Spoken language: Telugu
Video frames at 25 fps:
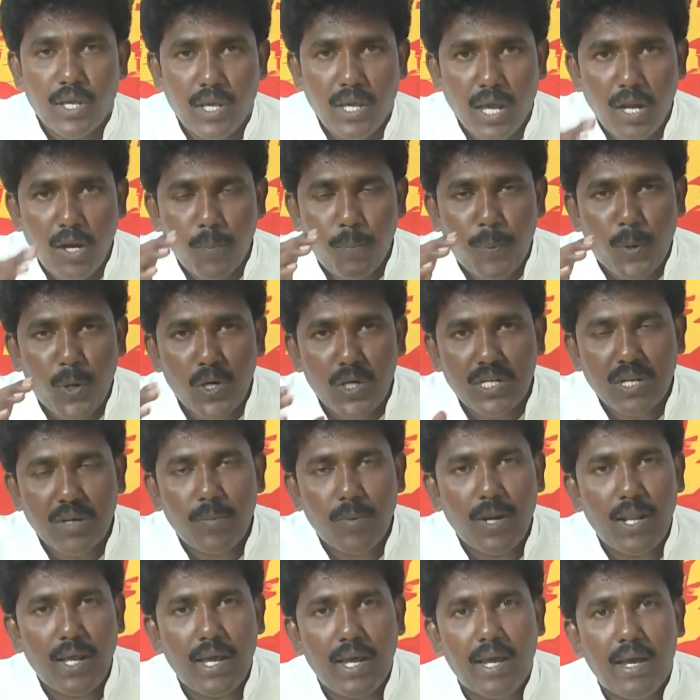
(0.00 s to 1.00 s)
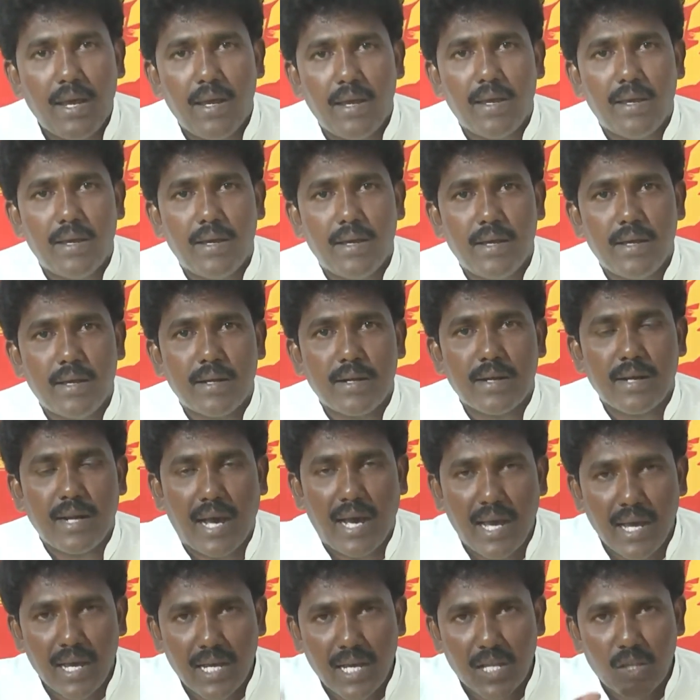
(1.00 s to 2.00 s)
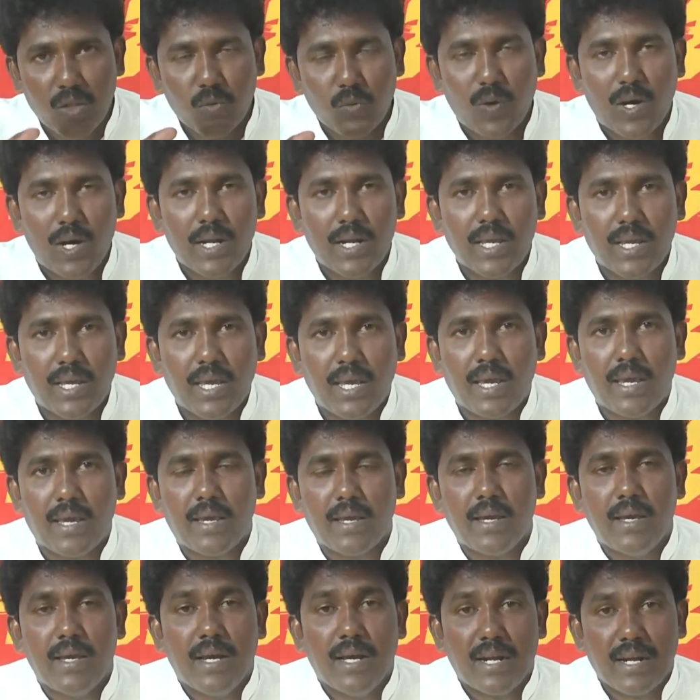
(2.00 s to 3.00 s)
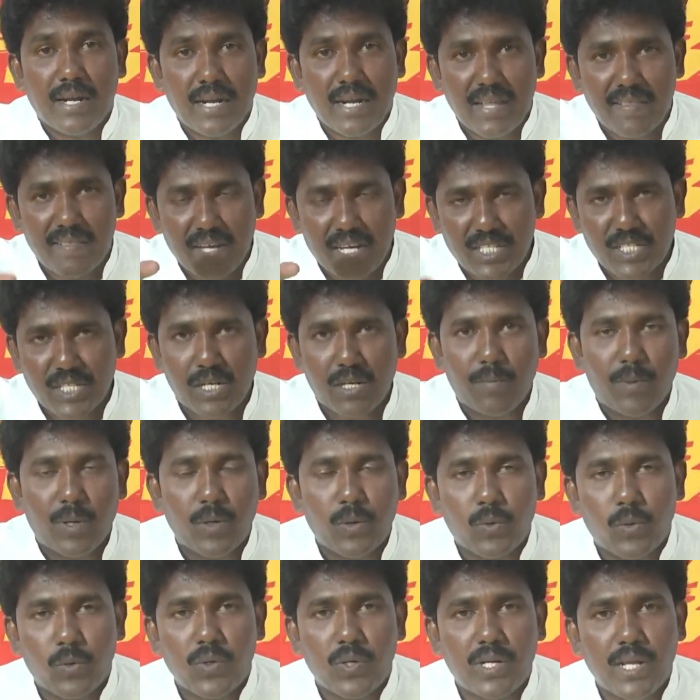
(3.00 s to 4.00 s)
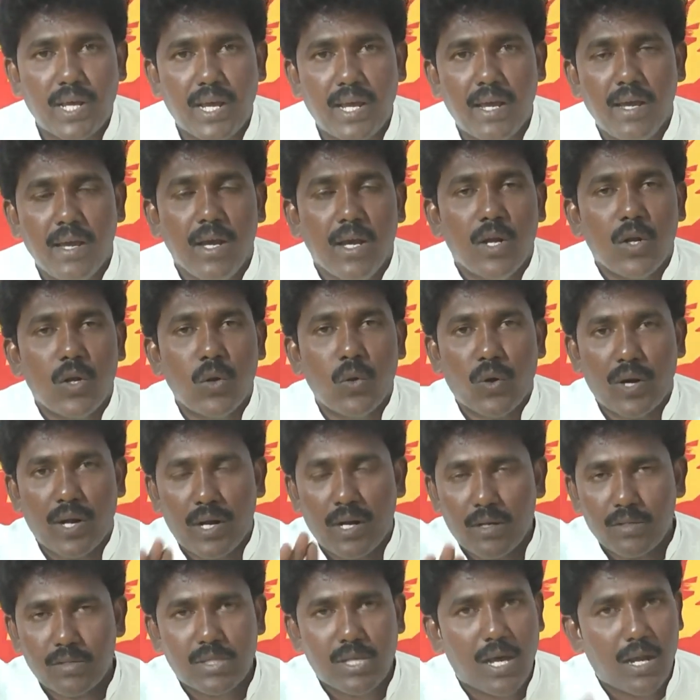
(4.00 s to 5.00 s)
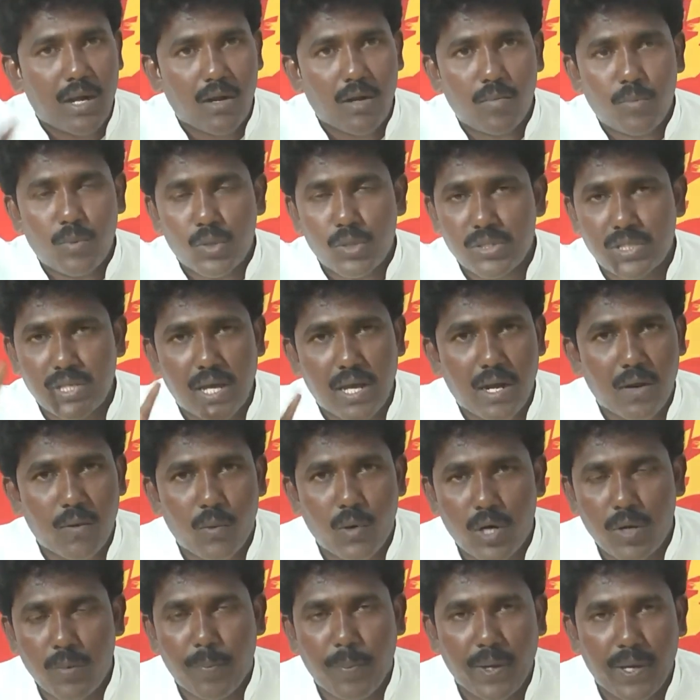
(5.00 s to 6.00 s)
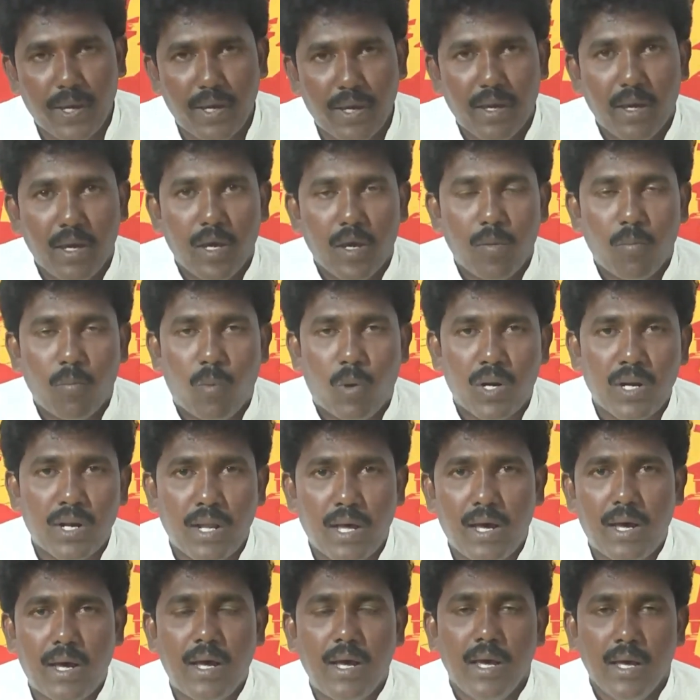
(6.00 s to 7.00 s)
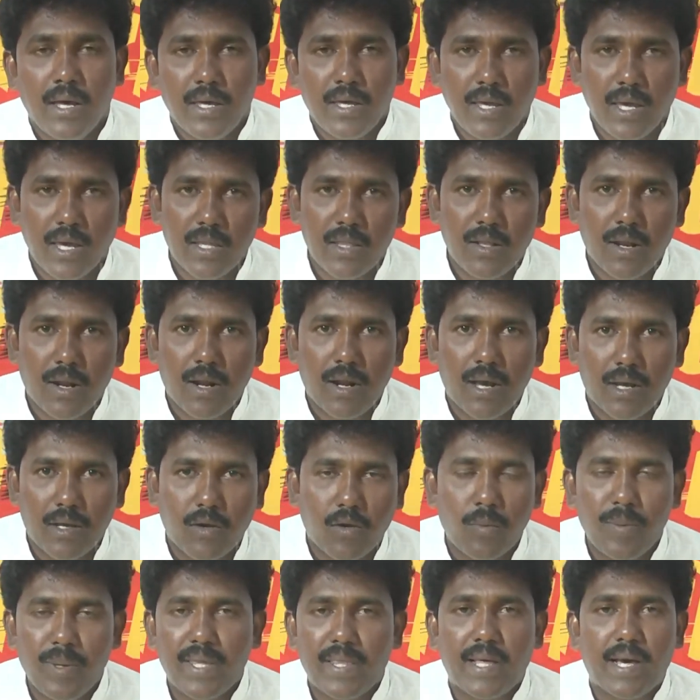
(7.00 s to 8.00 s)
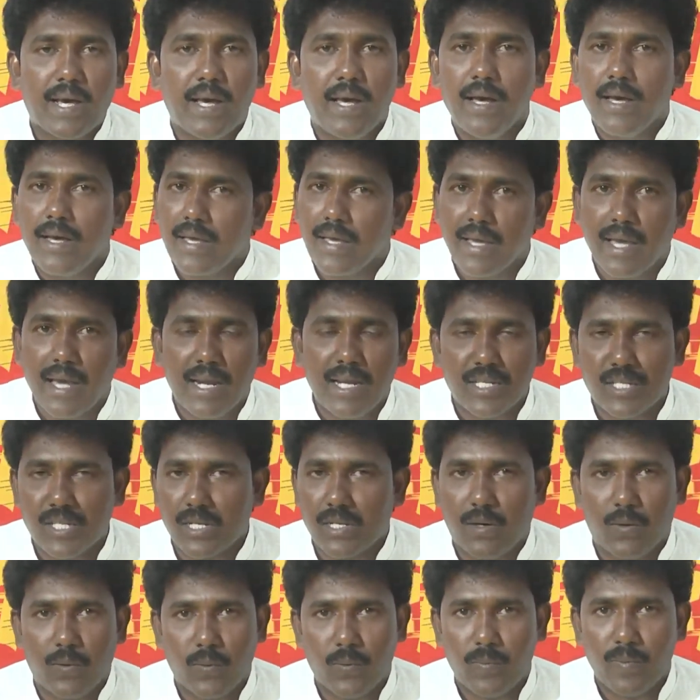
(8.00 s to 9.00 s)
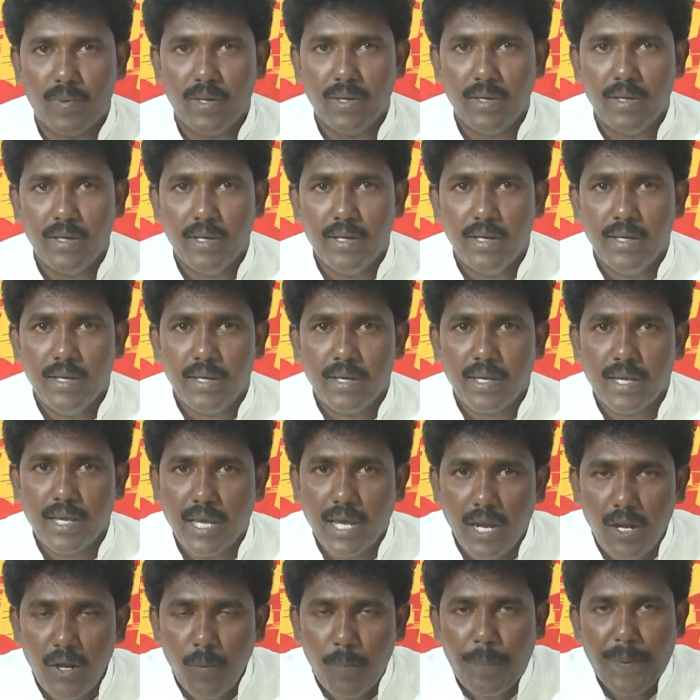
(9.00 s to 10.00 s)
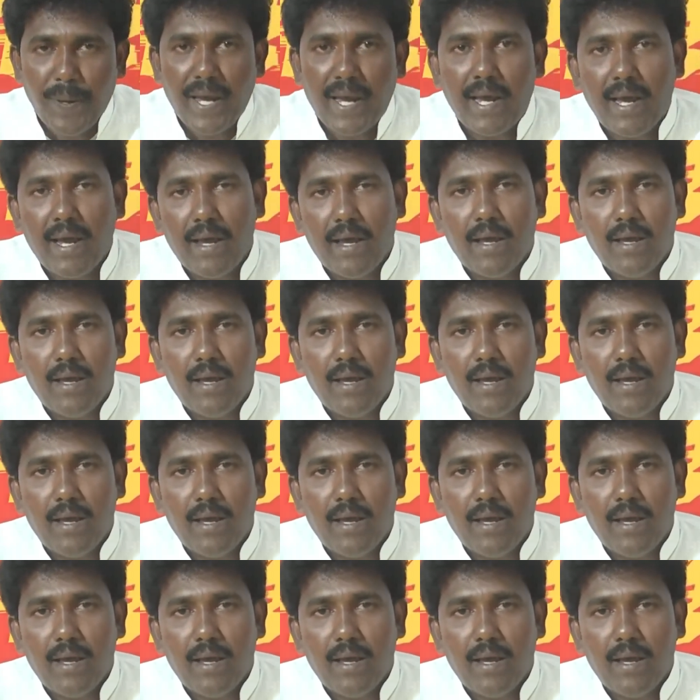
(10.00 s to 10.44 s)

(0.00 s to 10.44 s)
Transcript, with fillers: గెలుపోటములే నాయకత్వానికి నిదర్శనం అనుకుంటే నువ్వు రెండు సార్లు మూడు సార్లు ఓడిపోయి మొన్న ఏదో లక్కు మీద గెలిచినావు గెలుపే